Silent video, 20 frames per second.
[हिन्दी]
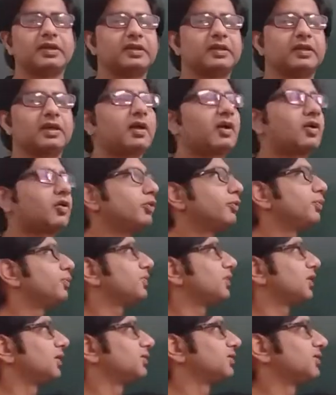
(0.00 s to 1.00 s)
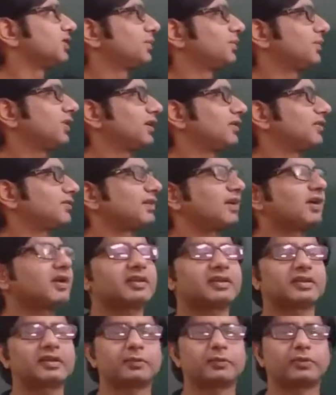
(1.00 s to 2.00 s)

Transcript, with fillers: या उप्स कंसेप्ट के साथ